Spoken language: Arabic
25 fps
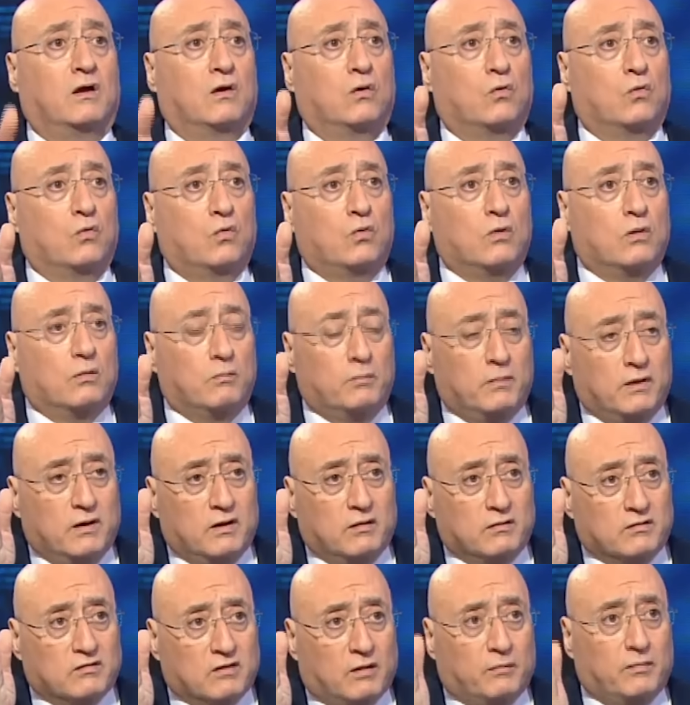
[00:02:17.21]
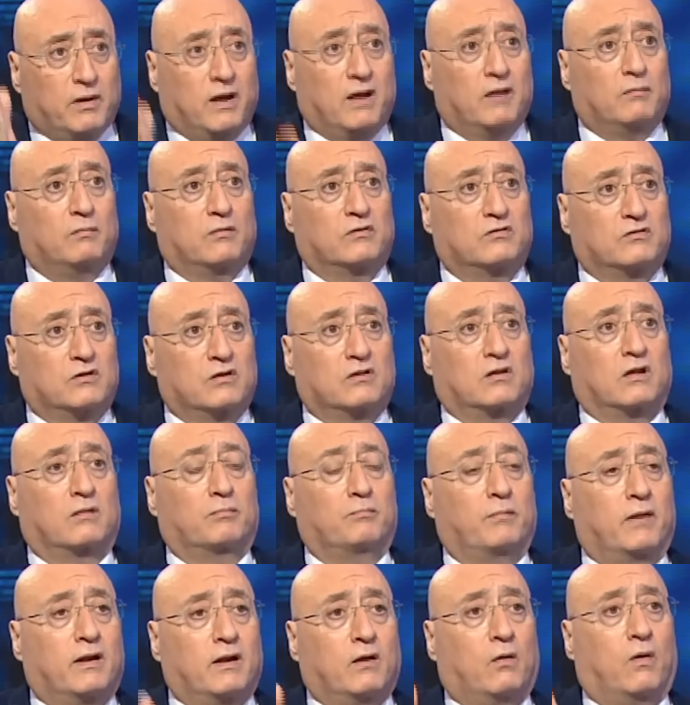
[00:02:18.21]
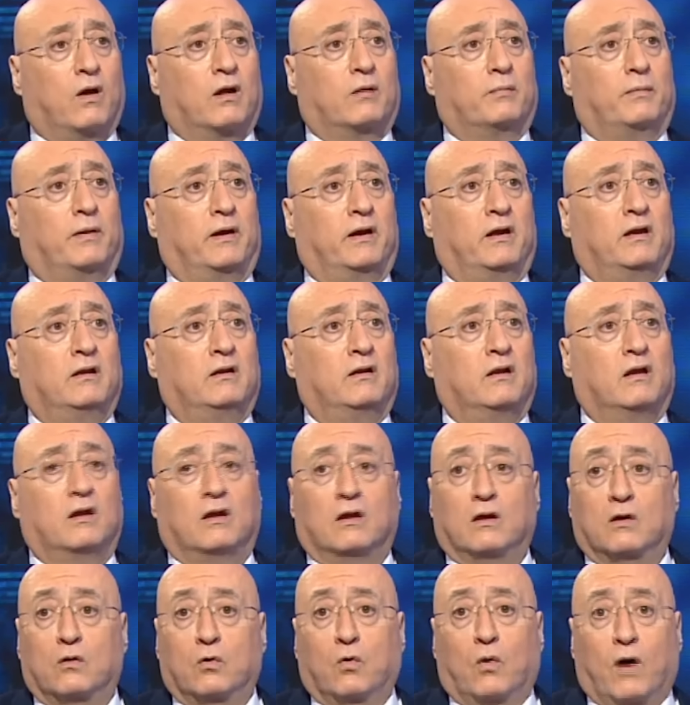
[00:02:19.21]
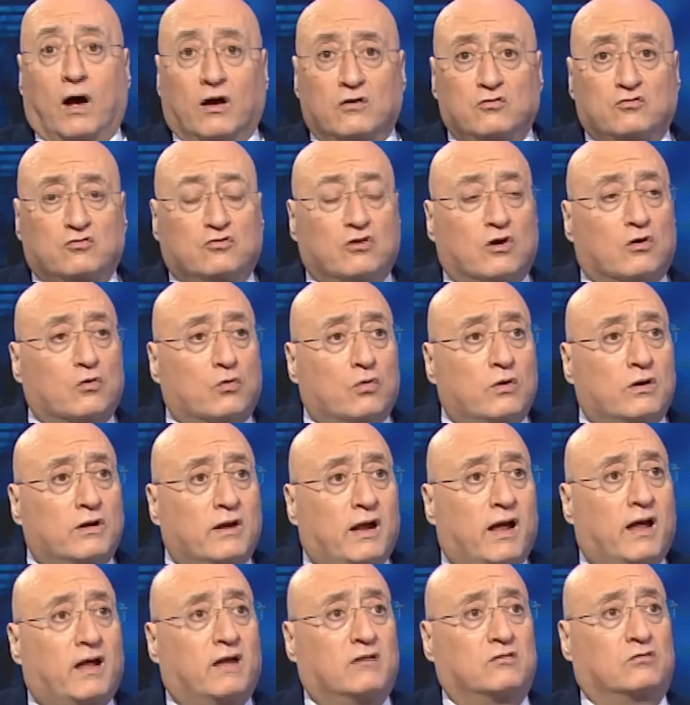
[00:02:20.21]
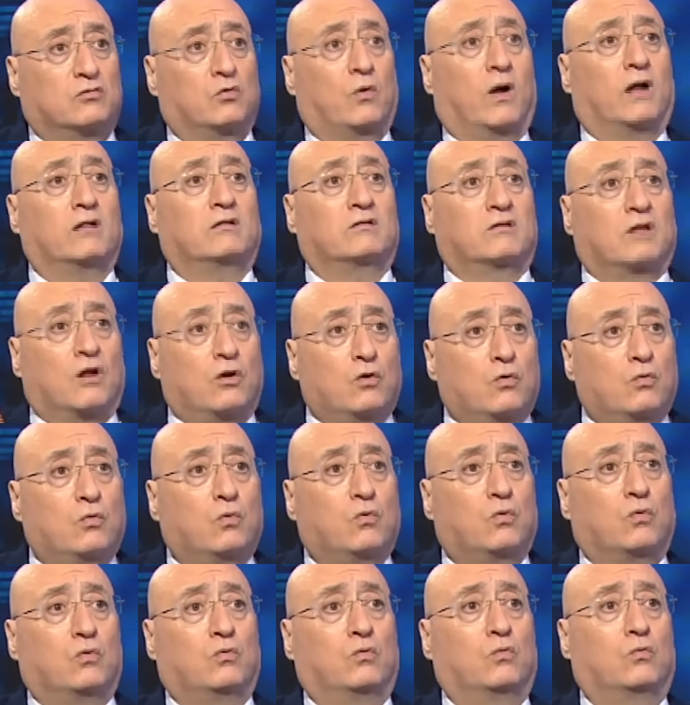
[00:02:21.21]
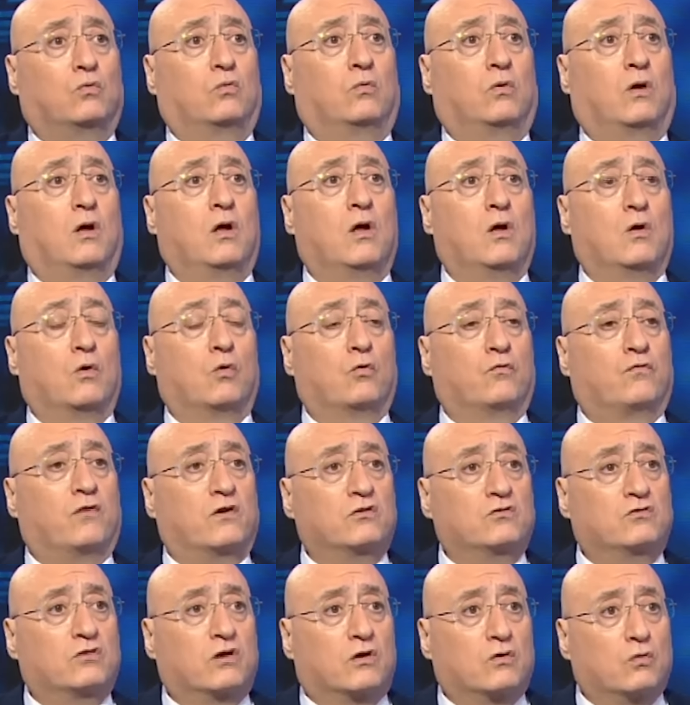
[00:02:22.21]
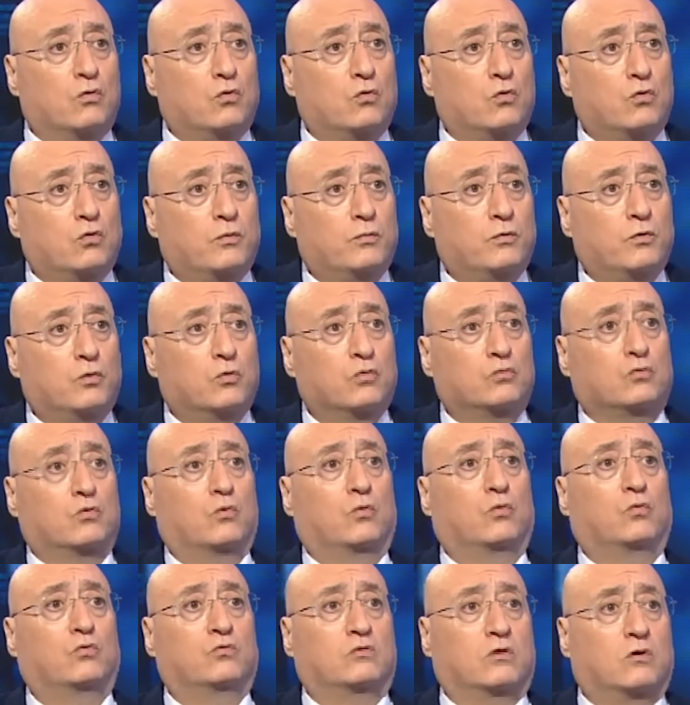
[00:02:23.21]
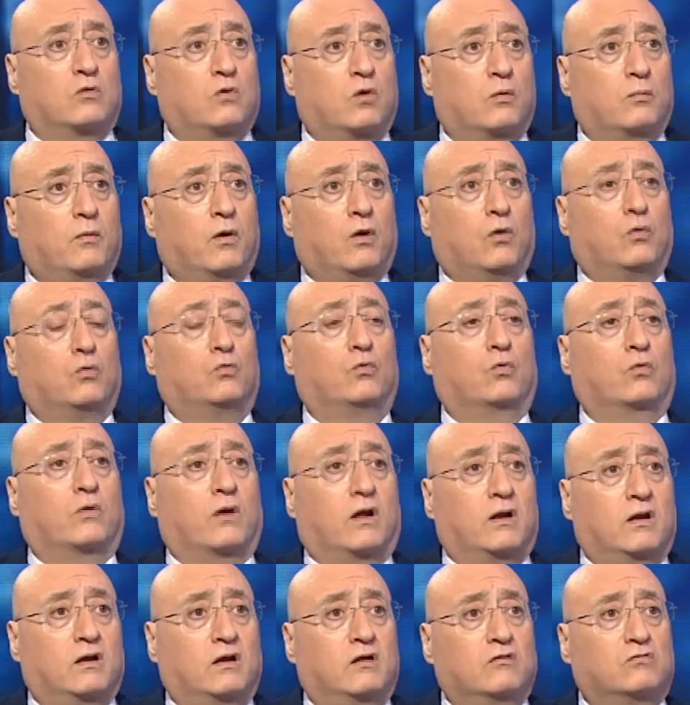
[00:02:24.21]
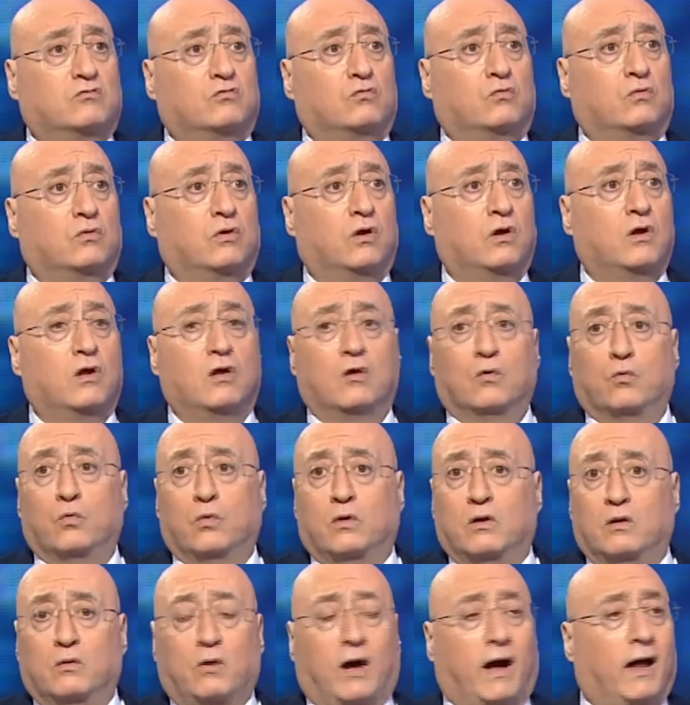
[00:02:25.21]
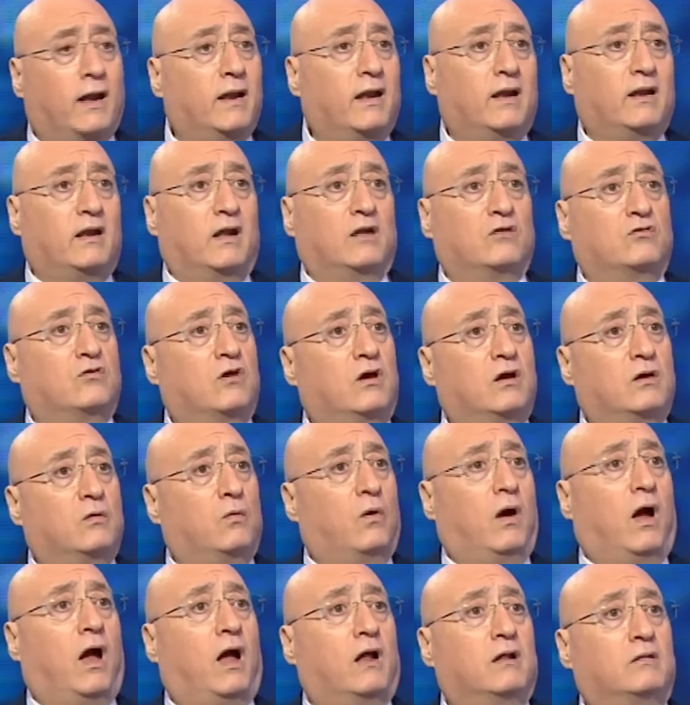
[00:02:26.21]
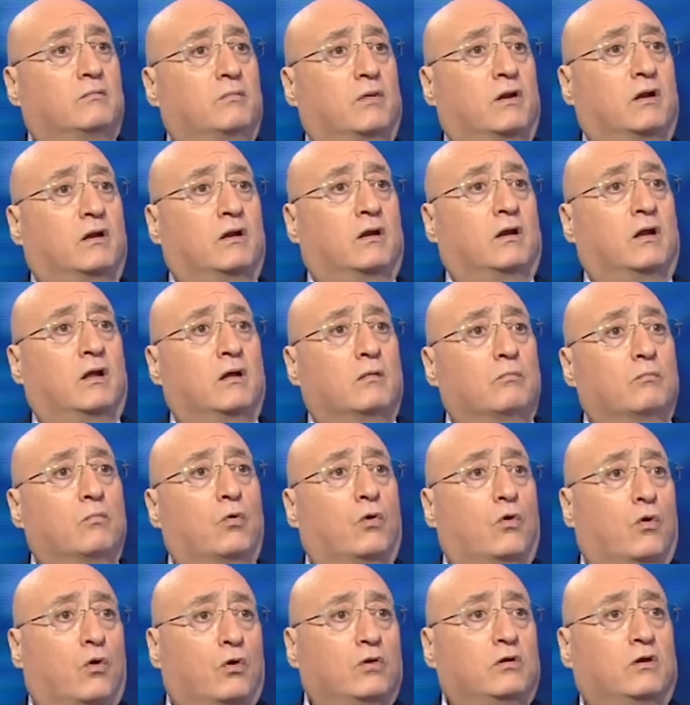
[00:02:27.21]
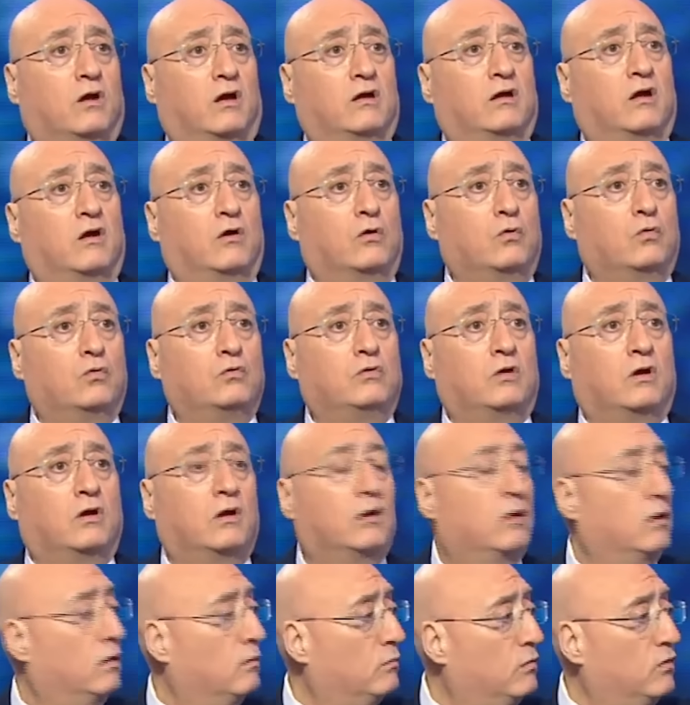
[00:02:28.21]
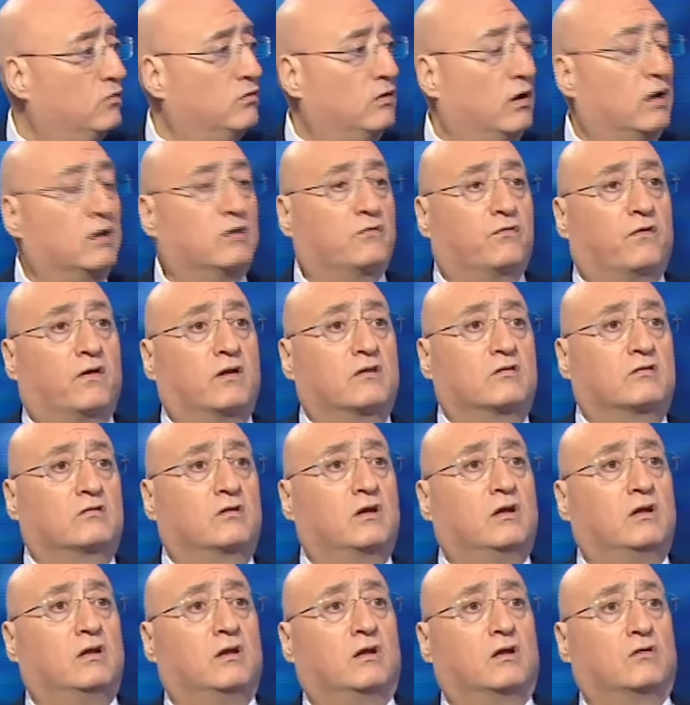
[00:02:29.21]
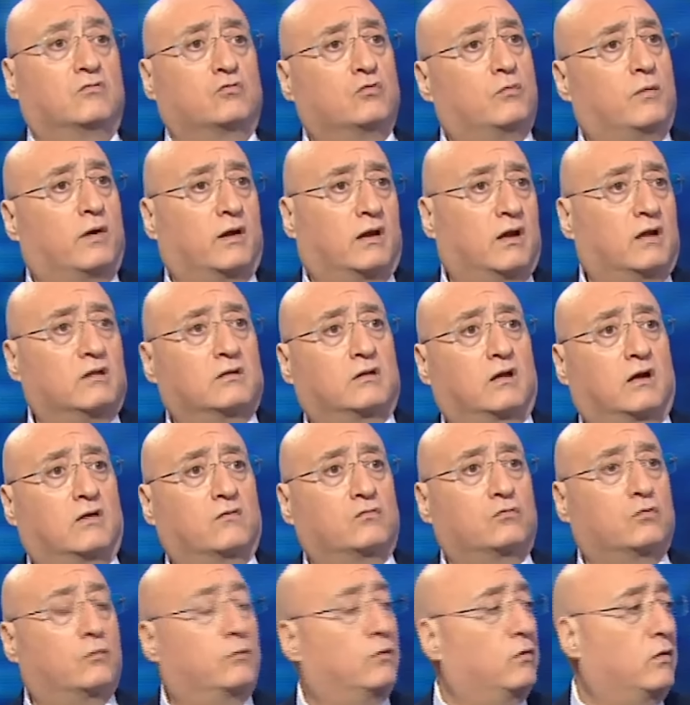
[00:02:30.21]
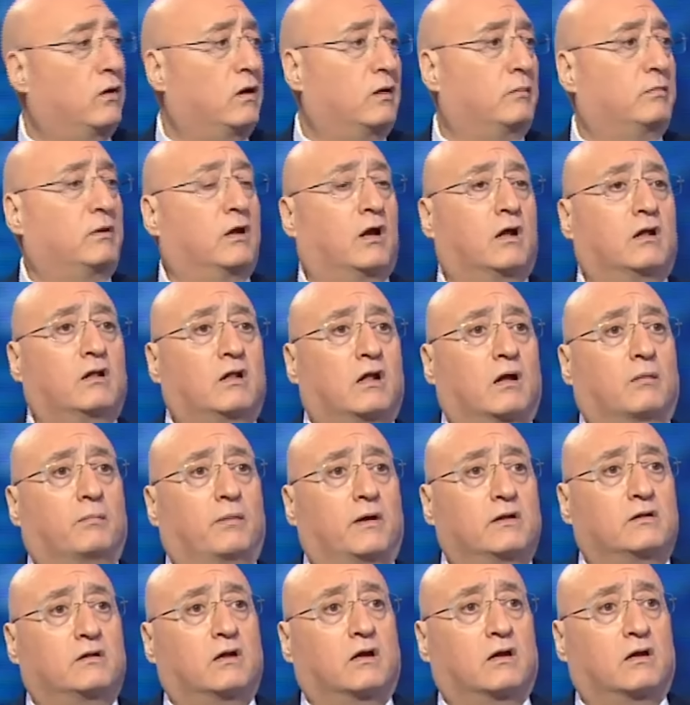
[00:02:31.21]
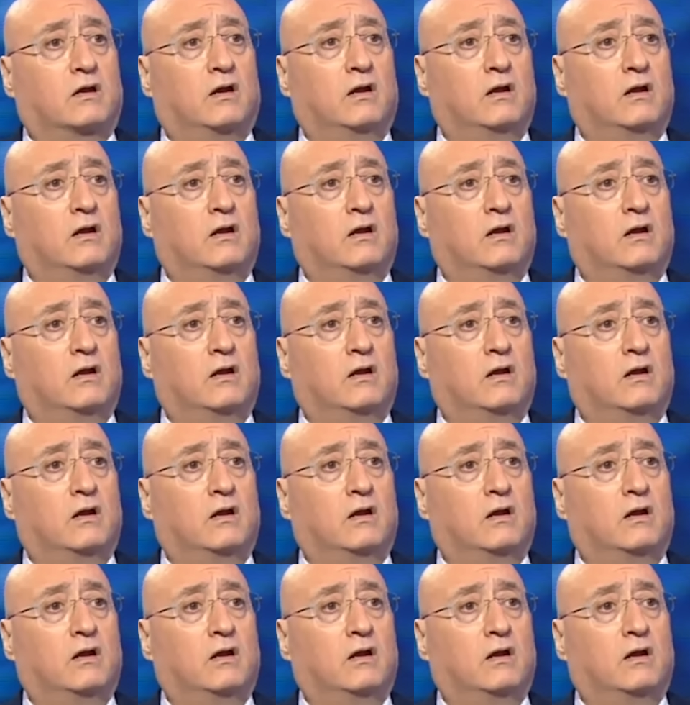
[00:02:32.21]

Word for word: ومن زمان من سنه 48 وهجروا الناس وقتلوهم وفجروا لهم بيوتهم وجوامعهم وكنايسهم وعلنا جاي واحد من بولونيا يهودي بيجي عند فلسطيني شو ما كانت طائفته بيقول له انا بدي اخذ لك بيتك